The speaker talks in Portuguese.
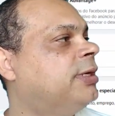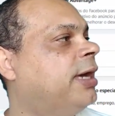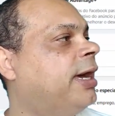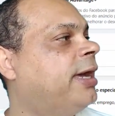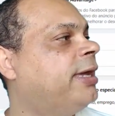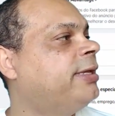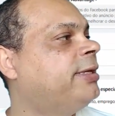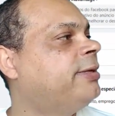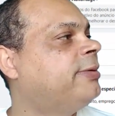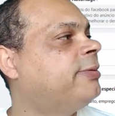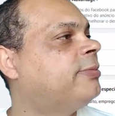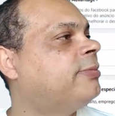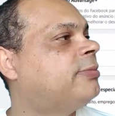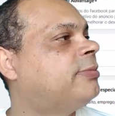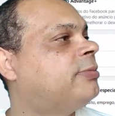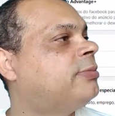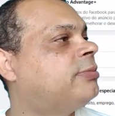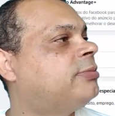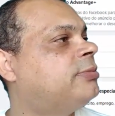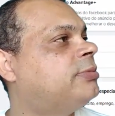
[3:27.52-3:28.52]
Aí,
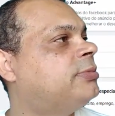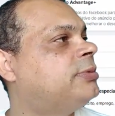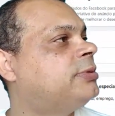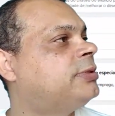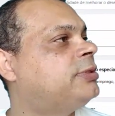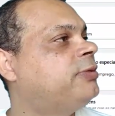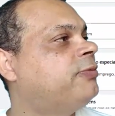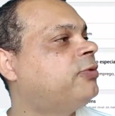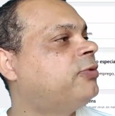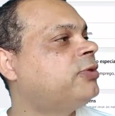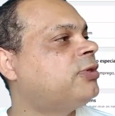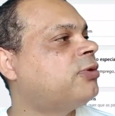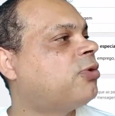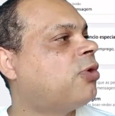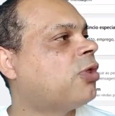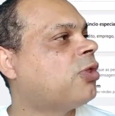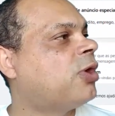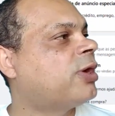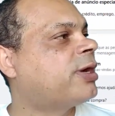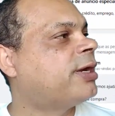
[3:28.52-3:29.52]
se você
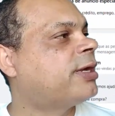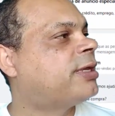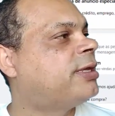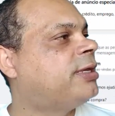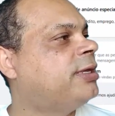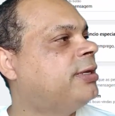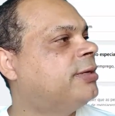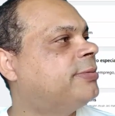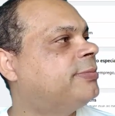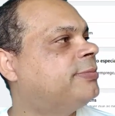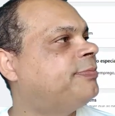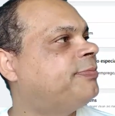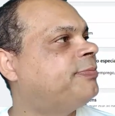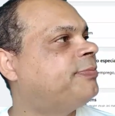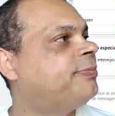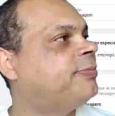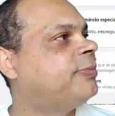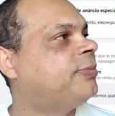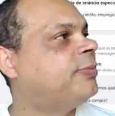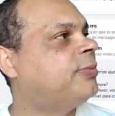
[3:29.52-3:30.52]
coloca aqui
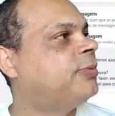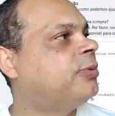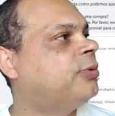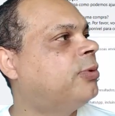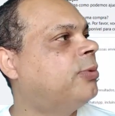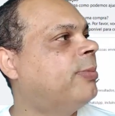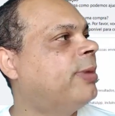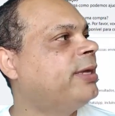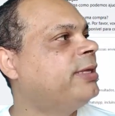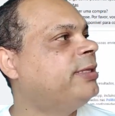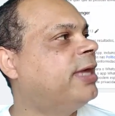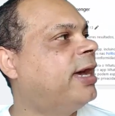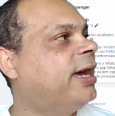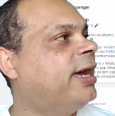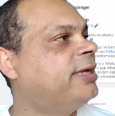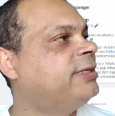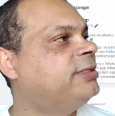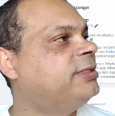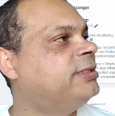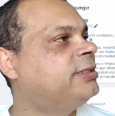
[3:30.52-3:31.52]
uma
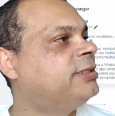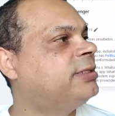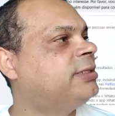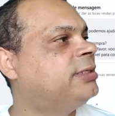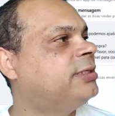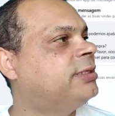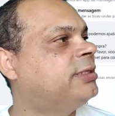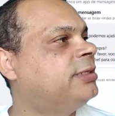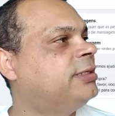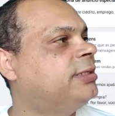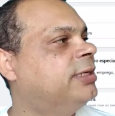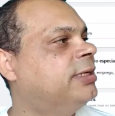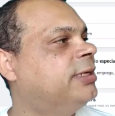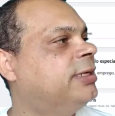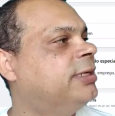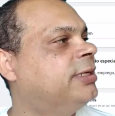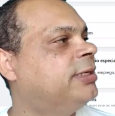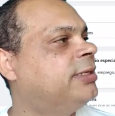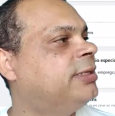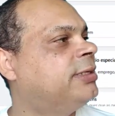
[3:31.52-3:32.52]
idade,
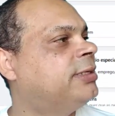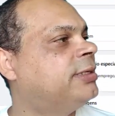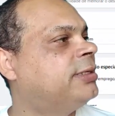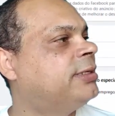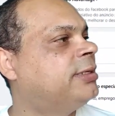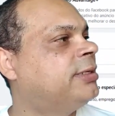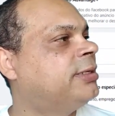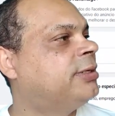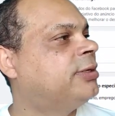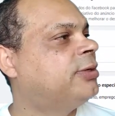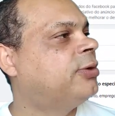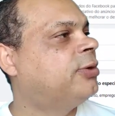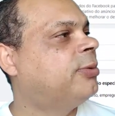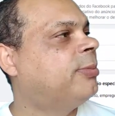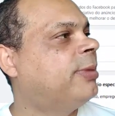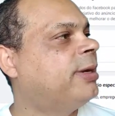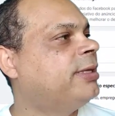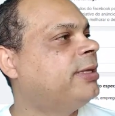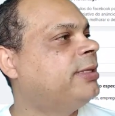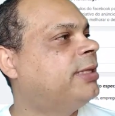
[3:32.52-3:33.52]
né?
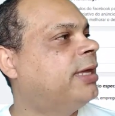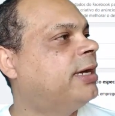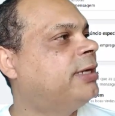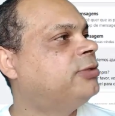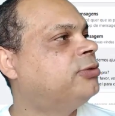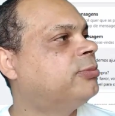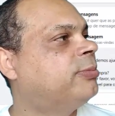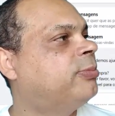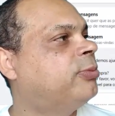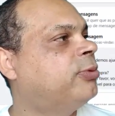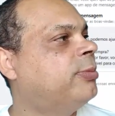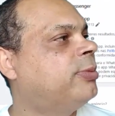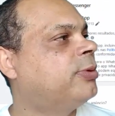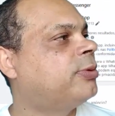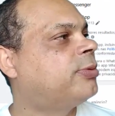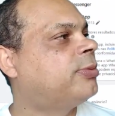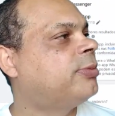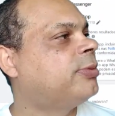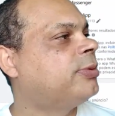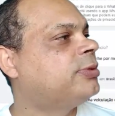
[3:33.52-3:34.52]
Uma idade, um
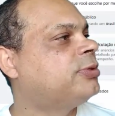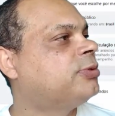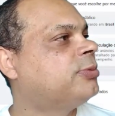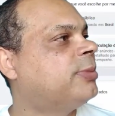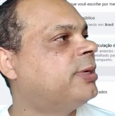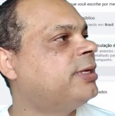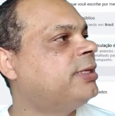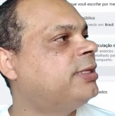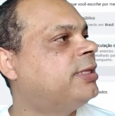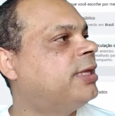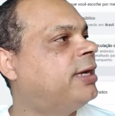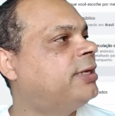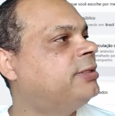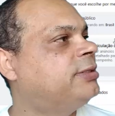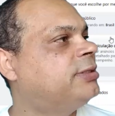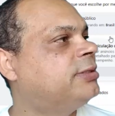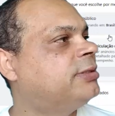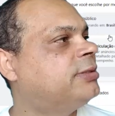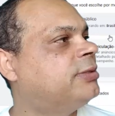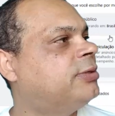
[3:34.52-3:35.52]
público de uma
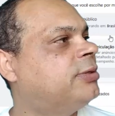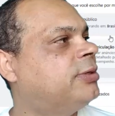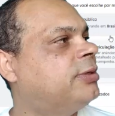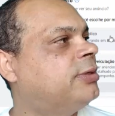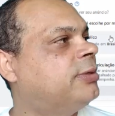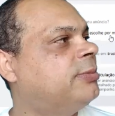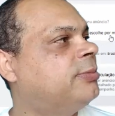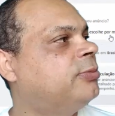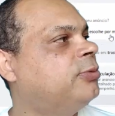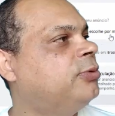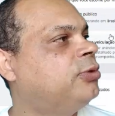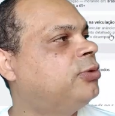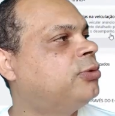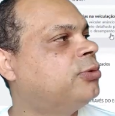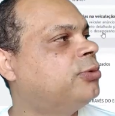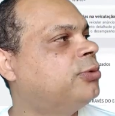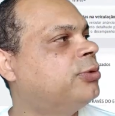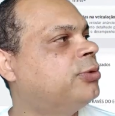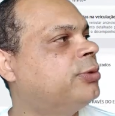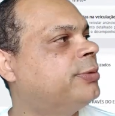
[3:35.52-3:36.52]
idade ó,
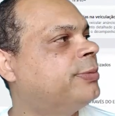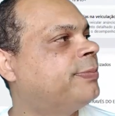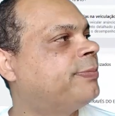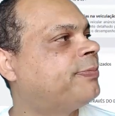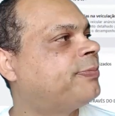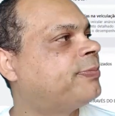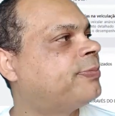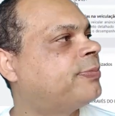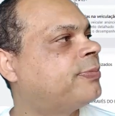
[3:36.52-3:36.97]
muito...